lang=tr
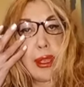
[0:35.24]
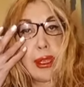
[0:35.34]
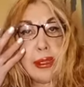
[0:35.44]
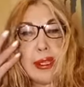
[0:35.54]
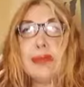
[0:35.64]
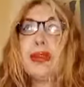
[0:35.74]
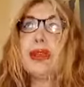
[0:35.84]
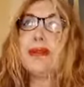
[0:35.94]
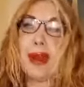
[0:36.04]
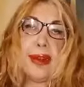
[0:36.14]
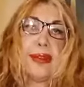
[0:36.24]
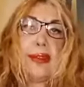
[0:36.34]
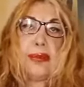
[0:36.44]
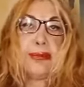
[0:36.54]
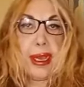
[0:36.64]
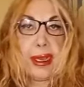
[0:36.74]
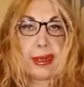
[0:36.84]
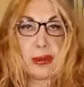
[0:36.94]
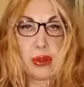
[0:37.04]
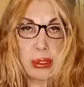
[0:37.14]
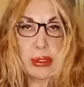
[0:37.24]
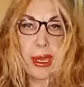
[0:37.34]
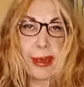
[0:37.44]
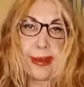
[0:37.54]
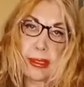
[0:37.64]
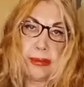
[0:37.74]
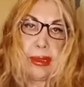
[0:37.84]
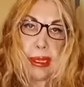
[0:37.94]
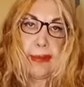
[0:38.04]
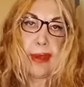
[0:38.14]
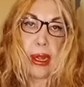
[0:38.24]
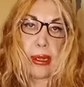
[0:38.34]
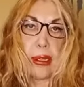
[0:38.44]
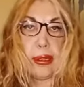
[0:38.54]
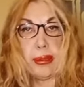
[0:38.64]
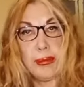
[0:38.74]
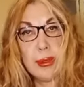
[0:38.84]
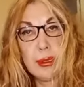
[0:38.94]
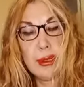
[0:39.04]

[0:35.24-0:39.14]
E dedim ki var dedim yani dört tane similya var dedim.